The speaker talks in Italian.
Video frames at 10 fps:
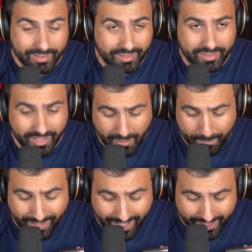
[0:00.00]
tant'è che
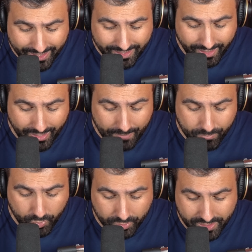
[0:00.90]
pare che,
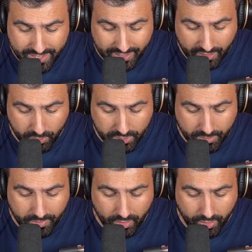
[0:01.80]
notizia delle
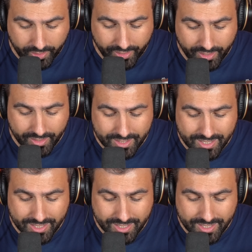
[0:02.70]
ultime ore,